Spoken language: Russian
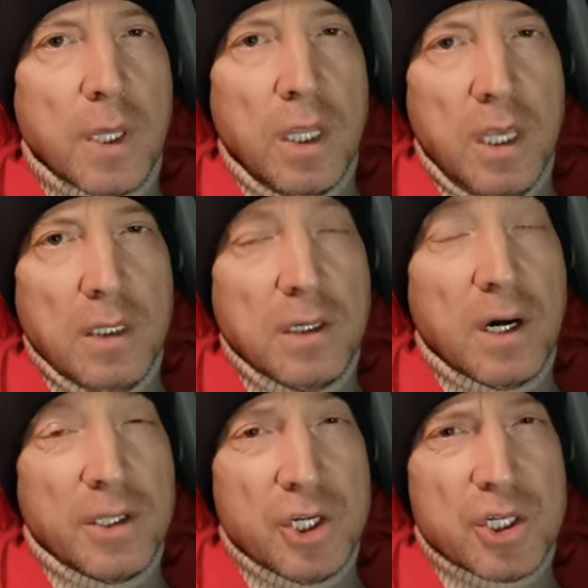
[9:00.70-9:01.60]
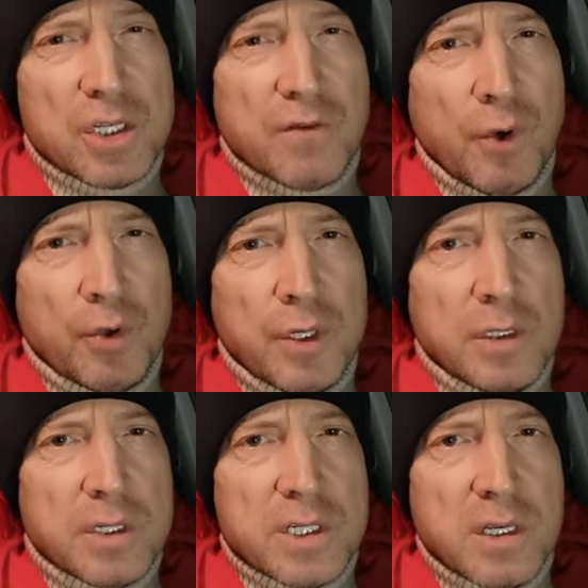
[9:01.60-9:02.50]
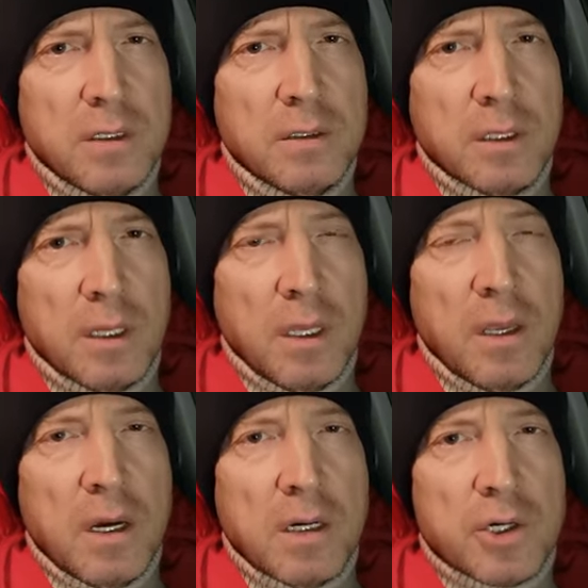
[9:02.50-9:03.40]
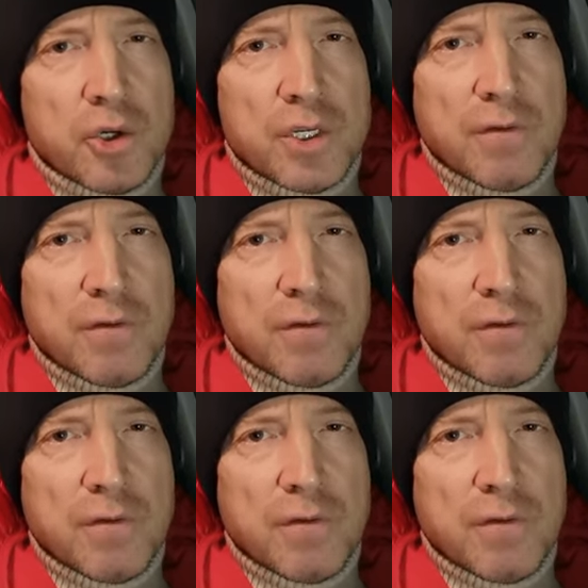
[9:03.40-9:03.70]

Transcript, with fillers: Гены, конечно, свое дело сделаны, и я горжусь